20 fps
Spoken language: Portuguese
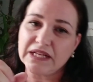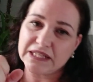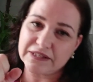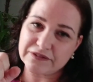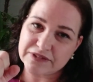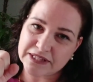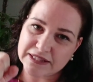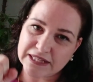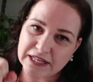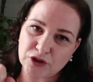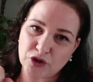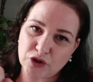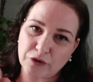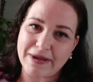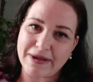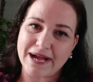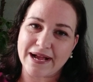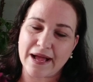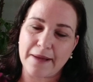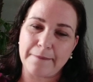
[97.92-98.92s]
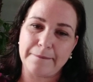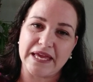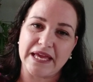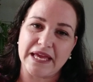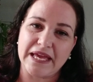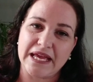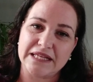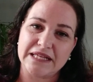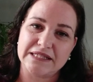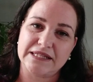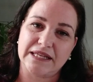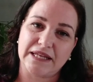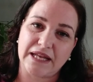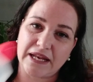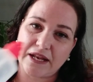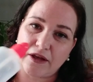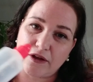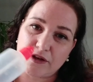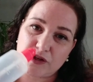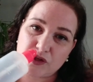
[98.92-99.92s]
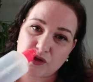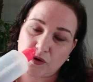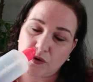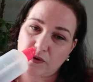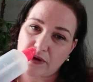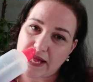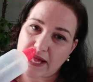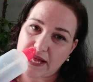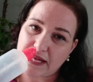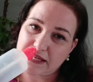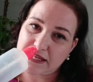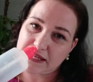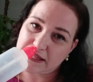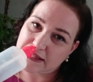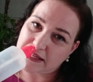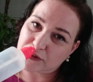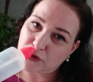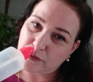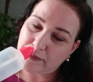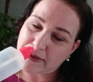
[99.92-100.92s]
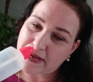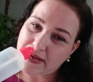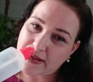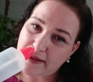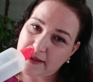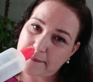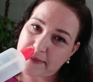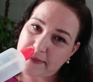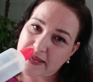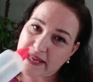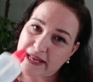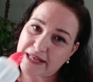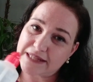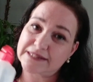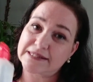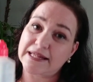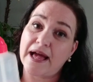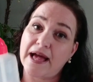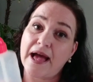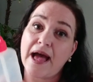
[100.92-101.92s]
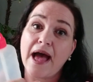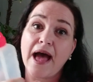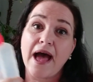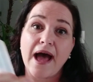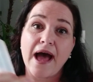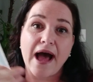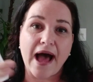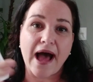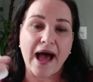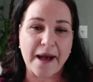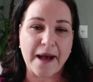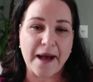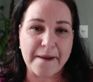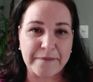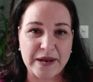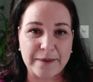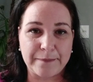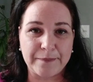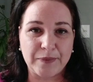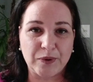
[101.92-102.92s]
que você tem que tombar a cabeça, né? Na hora de colocar aqui tem que tombar a cabeça. Abre a